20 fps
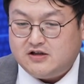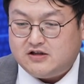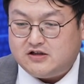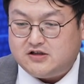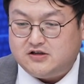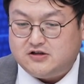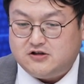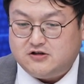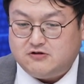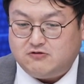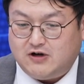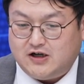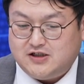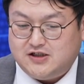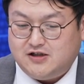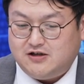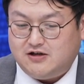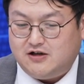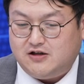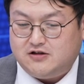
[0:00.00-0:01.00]
그
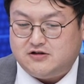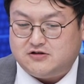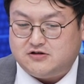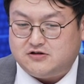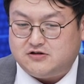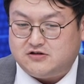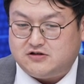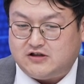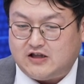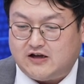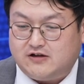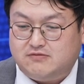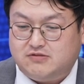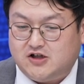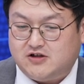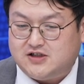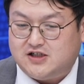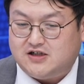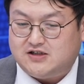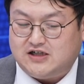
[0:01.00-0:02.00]
확실한 그 대금
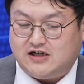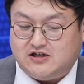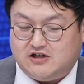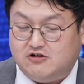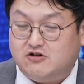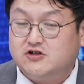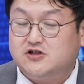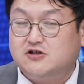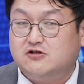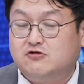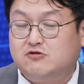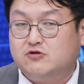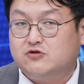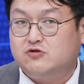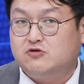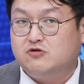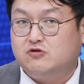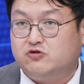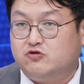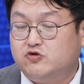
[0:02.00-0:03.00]
결제가 잘 이루어지는
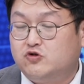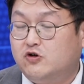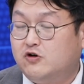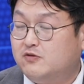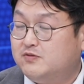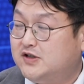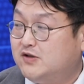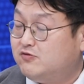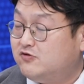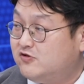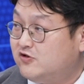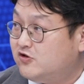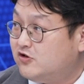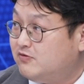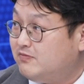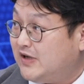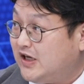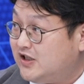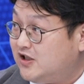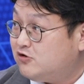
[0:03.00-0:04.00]
곳으로 유통업자분들은
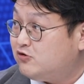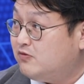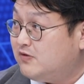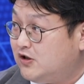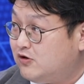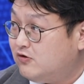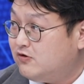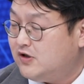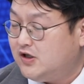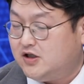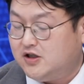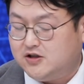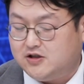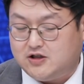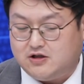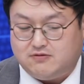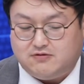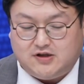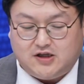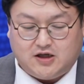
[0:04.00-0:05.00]
많이 좀 이동을 하기
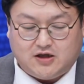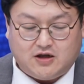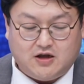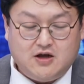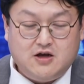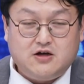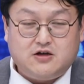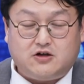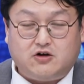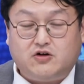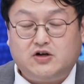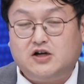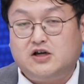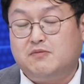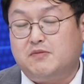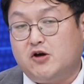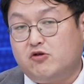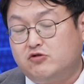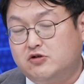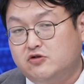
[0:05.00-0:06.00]
때문에 네. 영향이
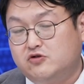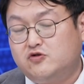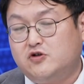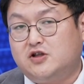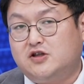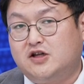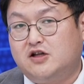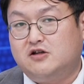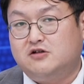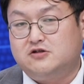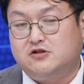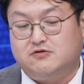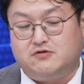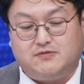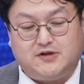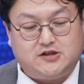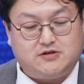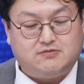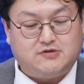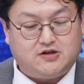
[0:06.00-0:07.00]
매우 클 수 있다는 점을 어.
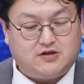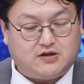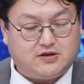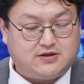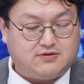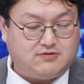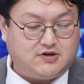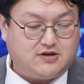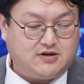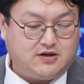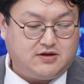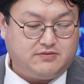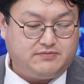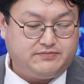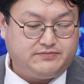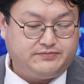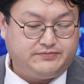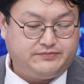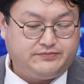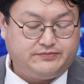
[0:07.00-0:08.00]
말씀드리겠습니다.
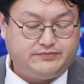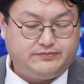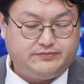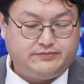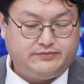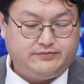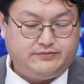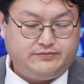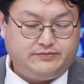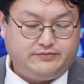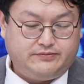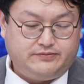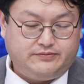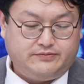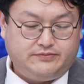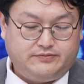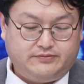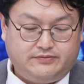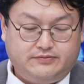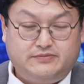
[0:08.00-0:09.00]
네. 뭐
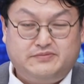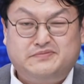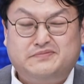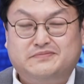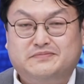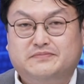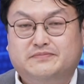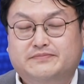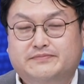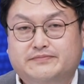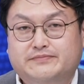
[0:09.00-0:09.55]
요즘 뉴스 기사에